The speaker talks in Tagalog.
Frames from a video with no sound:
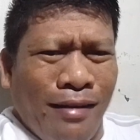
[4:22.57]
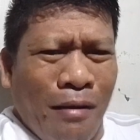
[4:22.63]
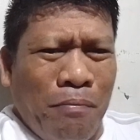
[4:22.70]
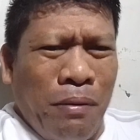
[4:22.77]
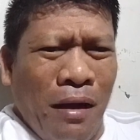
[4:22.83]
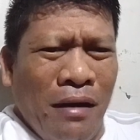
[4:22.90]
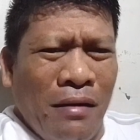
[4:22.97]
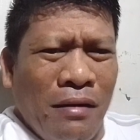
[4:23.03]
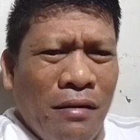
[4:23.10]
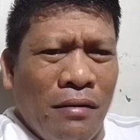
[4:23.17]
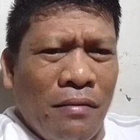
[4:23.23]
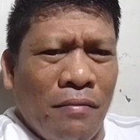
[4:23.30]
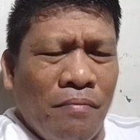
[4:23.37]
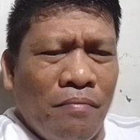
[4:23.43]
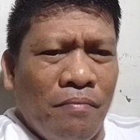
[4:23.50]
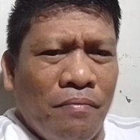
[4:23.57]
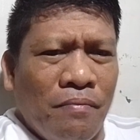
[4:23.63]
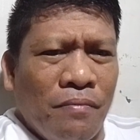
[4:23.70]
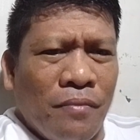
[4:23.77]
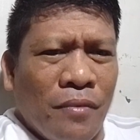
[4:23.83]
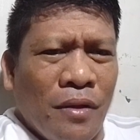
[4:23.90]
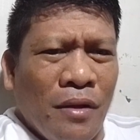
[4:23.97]
Ang kapal.
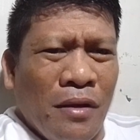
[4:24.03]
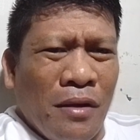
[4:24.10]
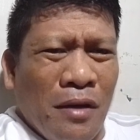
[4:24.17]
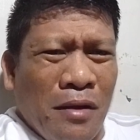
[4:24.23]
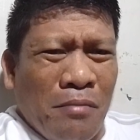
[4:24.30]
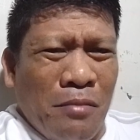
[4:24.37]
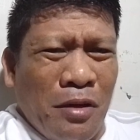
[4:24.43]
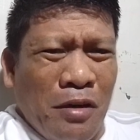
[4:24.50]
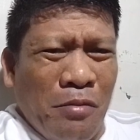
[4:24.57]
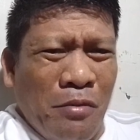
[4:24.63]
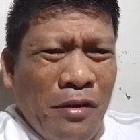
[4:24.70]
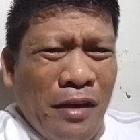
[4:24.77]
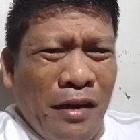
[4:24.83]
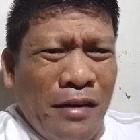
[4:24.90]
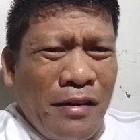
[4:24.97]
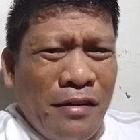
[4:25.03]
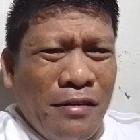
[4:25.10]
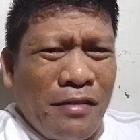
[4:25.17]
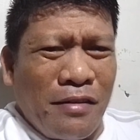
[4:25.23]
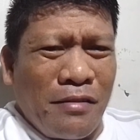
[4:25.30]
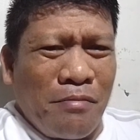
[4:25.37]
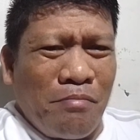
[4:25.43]
Biro mo yan.
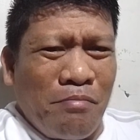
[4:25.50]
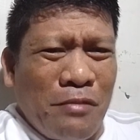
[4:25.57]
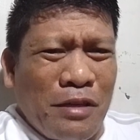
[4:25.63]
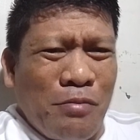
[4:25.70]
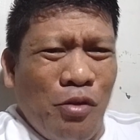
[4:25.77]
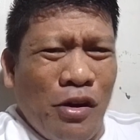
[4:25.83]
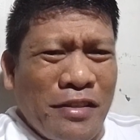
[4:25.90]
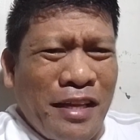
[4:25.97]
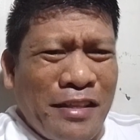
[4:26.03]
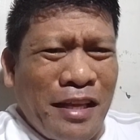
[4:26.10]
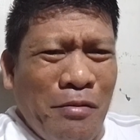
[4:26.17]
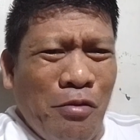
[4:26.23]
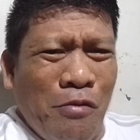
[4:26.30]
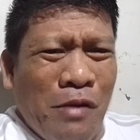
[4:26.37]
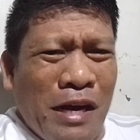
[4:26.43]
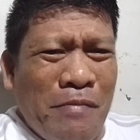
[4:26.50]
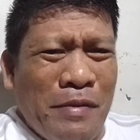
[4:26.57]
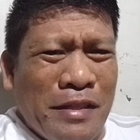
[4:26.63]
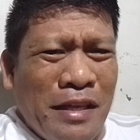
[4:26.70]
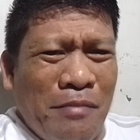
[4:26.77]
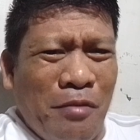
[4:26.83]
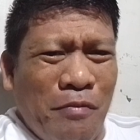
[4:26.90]
Mismo ang tatay mo, mga
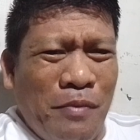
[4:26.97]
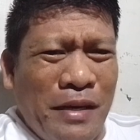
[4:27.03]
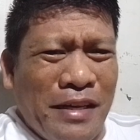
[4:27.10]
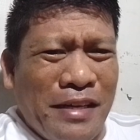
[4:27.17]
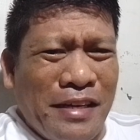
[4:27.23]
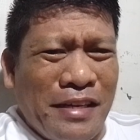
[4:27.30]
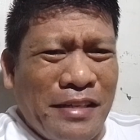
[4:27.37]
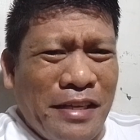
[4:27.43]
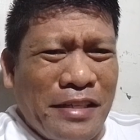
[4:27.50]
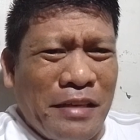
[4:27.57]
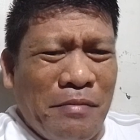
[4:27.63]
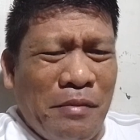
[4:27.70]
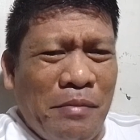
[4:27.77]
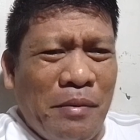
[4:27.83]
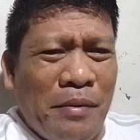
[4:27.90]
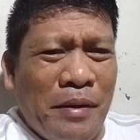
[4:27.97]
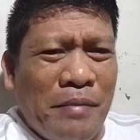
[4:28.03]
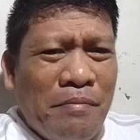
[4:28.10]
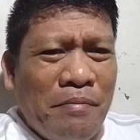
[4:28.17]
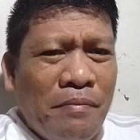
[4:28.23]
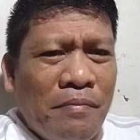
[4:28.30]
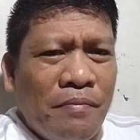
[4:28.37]
mo, pinag-resign si
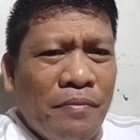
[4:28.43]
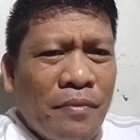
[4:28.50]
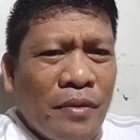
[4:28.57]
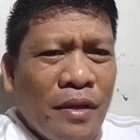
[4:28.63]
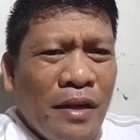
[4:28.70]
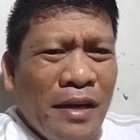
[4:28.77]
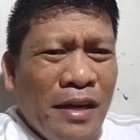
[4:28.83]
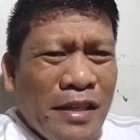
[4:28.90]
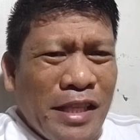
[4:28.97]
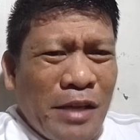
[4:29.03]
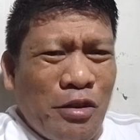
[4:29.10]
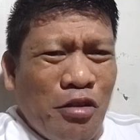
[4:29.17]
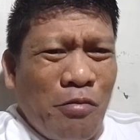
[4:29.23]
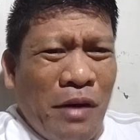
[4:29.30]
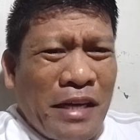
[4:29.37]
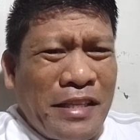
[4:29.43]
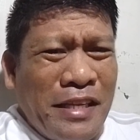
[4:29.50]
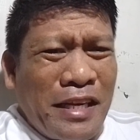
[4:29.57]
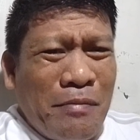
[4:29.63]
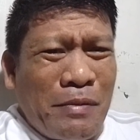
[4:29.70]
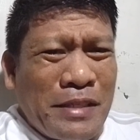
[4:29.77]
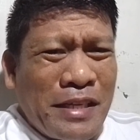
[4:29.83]
PBBM. Tapos
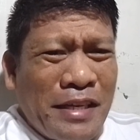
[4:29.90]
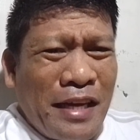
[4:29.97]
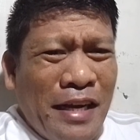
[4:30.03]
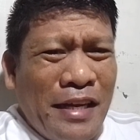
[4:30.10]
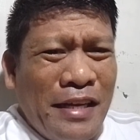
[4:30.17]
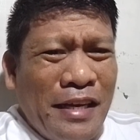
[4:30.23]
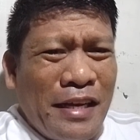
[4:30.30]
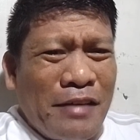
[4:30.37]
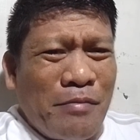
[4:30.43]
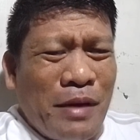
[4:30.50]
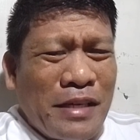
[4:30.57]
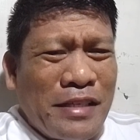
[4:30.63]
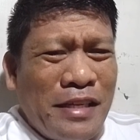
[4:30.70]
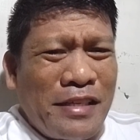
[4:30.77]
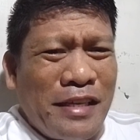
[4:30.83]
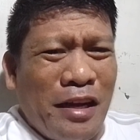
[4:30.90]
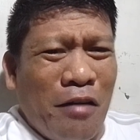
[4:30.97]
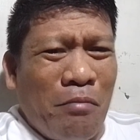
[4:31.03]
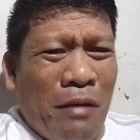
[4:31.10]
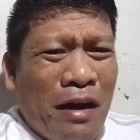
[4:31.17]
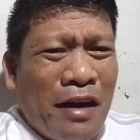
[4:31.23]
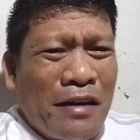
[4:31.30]
umatin ka pa sa rally ng mga
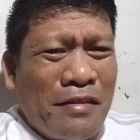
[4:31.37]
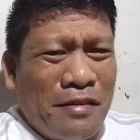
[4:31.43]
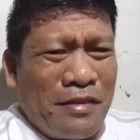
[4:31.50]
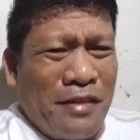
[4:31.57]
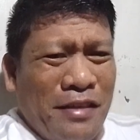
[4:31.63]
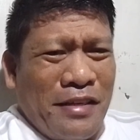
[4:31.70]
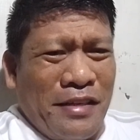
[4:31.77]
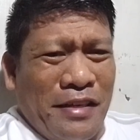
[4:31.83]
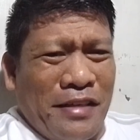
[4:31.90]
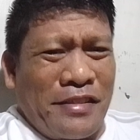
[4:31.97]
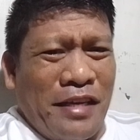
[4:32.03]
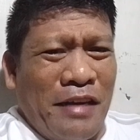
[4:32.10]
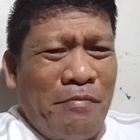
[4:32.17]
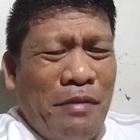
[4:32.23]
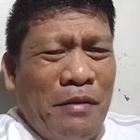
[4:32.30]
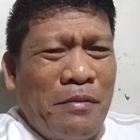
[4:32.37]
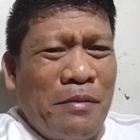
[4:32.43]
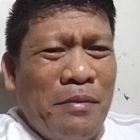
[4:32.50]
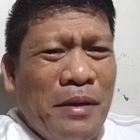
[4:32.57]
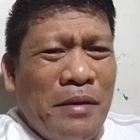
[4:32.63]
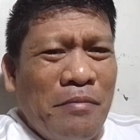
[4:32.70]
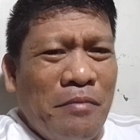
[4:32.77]
sinisigaw, bangag, resign
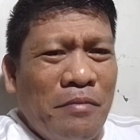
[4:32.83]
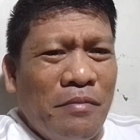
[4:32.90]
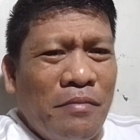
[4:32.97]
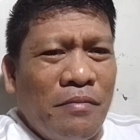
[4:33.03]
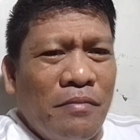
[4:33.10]
PBBM.